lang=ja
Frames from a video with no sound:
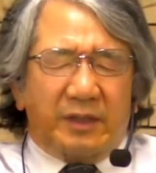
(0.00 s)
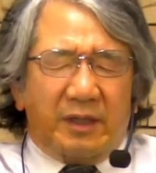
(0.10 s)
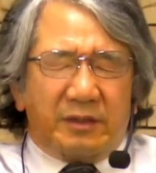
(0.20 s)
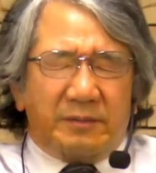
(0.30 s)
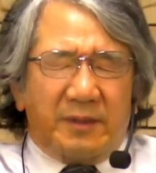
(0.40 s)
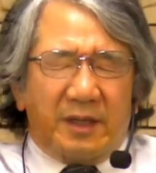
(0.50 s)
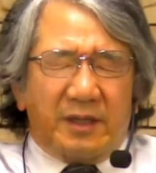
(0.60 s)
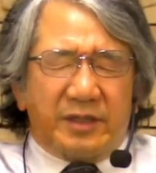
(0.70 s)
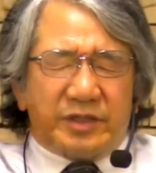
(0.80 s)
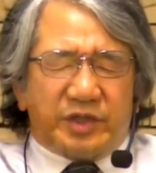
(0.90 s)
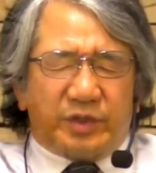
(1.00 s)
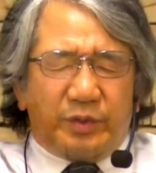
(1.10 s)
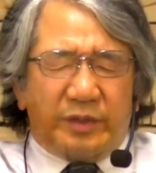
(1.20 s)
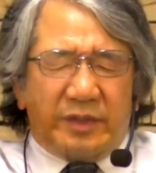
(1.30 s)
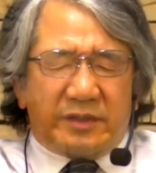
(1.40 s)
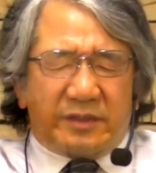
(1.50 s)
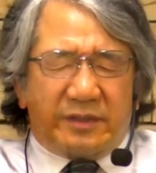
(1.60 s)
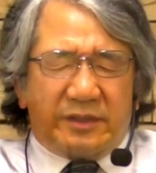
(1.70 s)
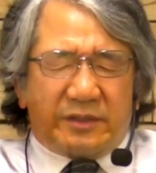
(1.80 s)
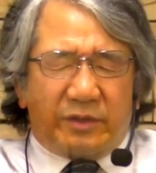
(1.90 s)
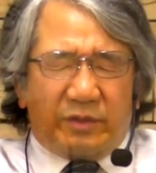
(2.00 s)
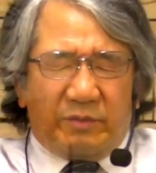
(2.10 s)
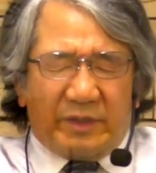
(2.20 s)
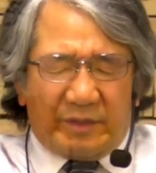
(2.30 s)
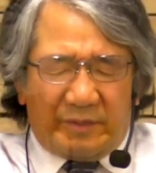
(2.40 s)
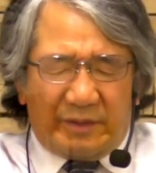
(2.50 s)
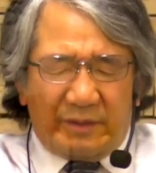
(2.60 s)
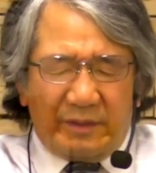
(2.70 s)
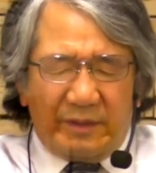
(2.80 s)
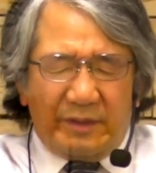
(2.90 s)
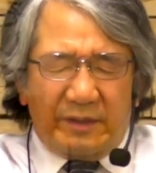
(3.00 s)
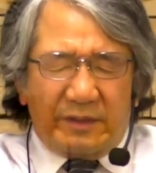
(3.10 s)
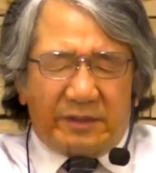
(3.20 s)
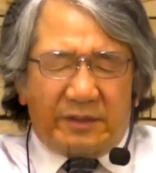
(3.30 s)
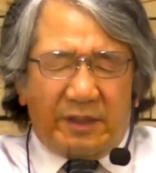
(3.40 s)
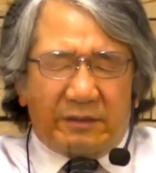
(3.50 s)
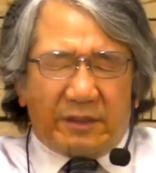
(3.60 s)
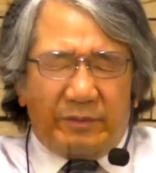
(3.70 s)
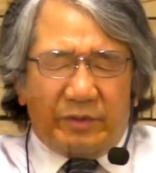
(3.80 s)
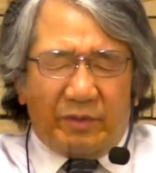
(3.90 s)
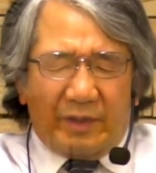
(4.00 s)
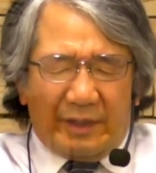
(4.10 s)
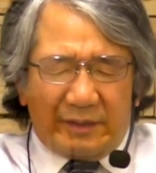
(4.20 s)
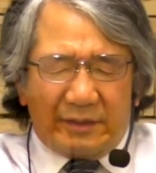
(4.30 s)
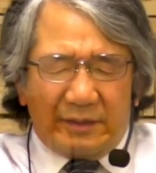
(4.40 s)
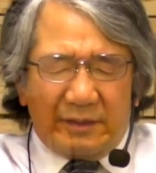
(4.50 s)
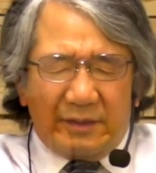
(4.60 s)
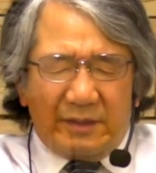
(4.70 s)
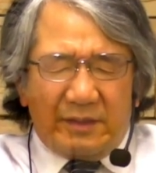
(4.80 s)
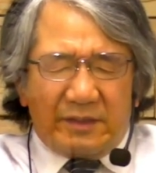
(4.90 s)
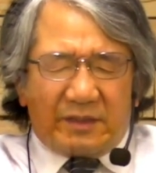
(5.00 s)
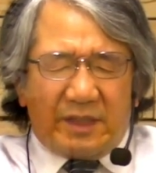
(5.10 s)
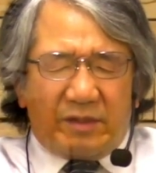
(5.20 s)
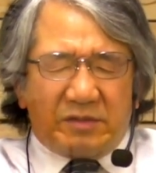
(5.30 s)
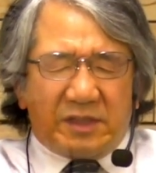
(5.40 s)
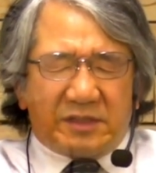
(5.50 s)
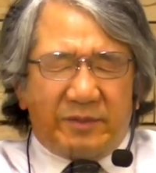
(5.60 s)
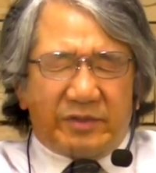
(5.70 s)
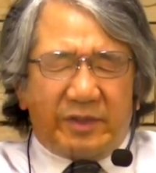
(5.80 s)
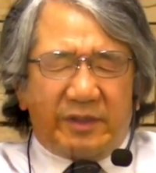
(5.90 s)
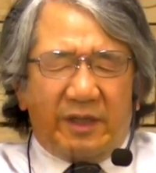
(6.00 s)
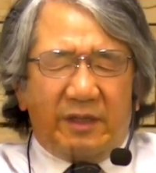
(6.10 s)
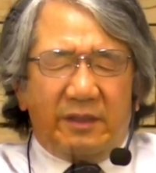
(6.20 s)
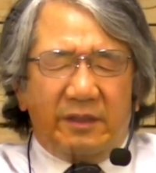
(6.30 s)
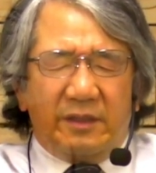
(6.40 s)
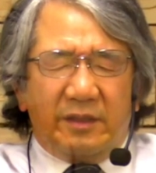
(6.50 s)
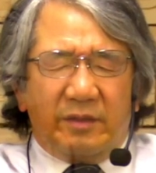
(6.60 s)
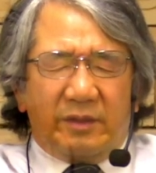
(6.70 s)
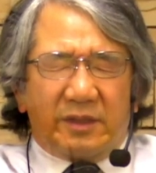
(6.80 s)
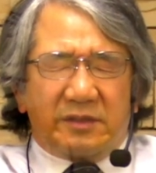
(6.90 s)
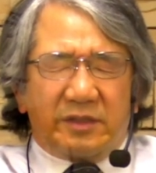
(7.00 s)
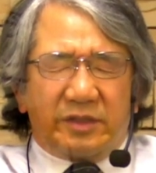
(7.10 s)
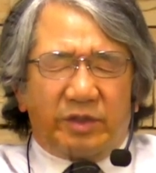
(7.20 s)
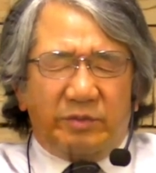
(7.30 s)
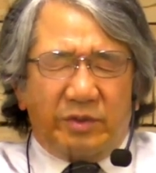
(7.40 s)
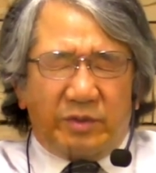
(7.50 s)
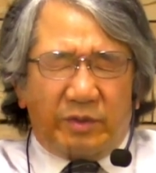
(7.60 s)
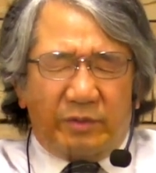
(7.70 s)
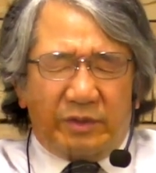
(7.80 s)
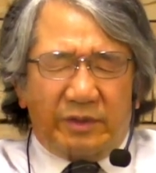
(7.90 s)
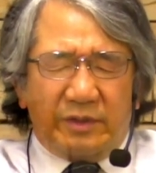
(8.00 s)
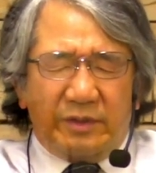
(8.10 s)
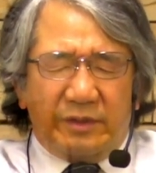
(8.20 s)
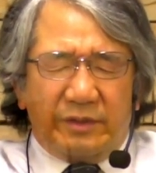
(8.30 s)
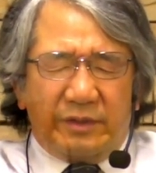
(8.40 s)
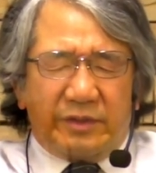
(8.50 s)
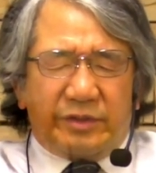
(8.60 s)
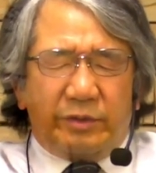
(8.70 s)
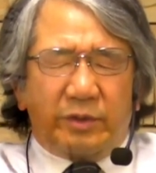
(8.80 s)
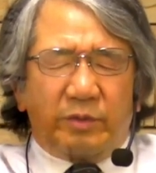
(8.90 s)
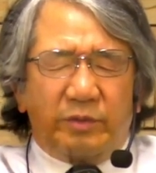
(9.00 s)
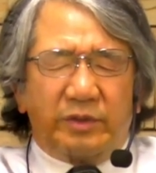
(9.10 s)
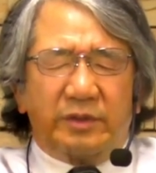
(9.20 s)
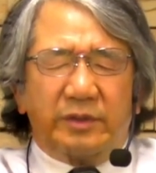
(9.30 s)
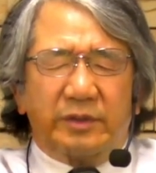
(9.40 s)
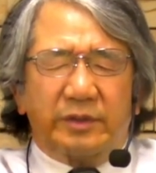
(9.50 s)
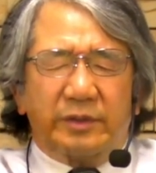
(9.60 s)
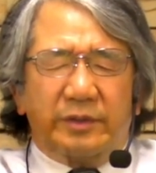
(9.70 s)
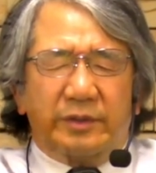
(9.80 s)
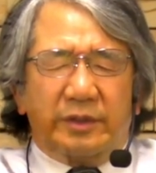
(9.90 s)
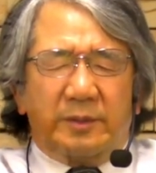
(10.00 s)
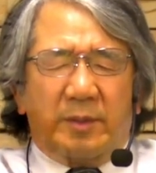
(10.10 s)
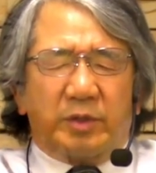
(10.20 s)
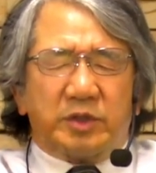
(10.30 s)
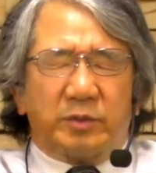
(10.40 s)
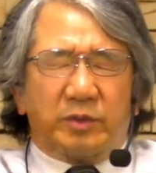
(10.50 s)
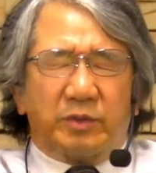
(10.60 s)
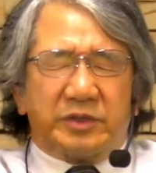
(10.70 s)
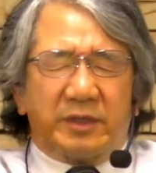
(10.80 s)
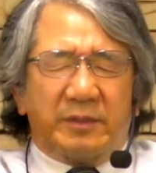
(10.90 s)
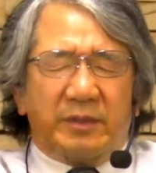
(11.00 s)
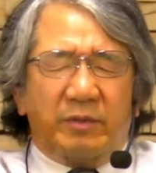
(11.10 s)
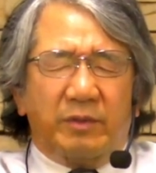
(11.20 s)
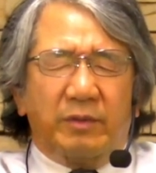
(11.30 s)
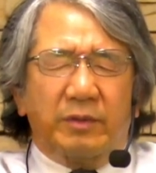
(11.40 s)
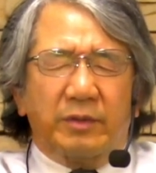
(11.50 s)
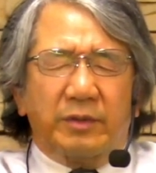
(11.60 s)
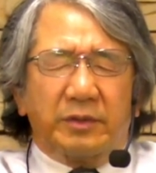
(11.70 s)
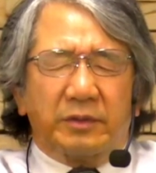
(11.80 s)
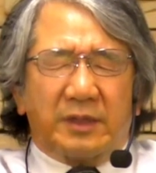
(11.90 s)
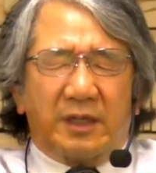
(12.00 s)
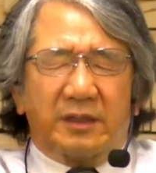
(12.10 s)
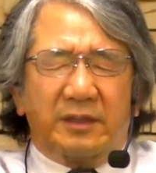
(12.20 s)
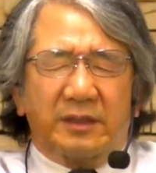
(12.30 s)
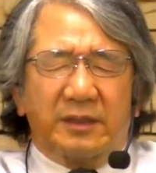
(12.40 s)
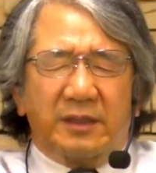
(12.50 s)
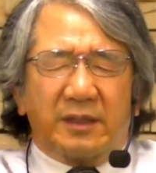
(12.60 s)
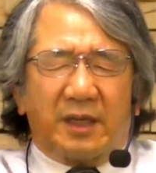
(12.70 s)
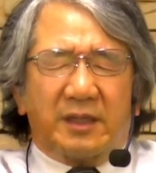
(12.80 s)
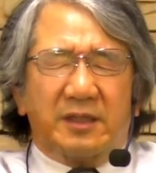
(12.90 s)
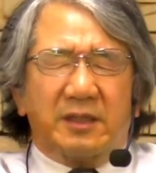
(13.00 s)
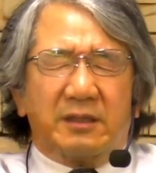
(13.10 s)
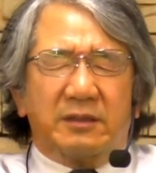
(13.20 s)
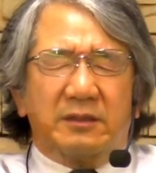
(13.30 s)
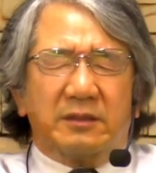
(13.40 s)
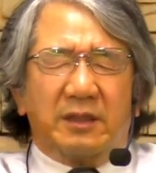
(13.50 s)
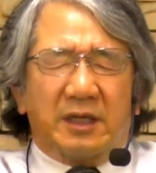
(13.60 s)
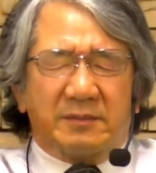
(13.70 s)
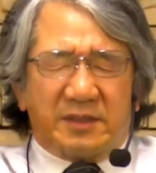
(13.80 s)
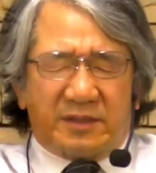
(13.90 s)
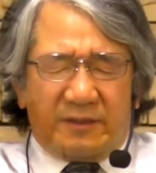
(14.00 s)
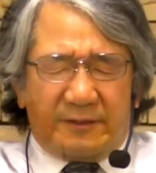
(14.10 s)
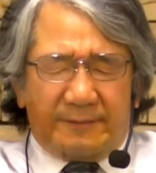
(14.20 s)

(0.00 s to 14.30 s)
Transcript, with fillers: くば主イエス・キリストの恵み父なる神の愛聖の親しき交わりが私たち一人一人と共に一同と共に今も後も常こしえまでも豊かに限りなくありますよ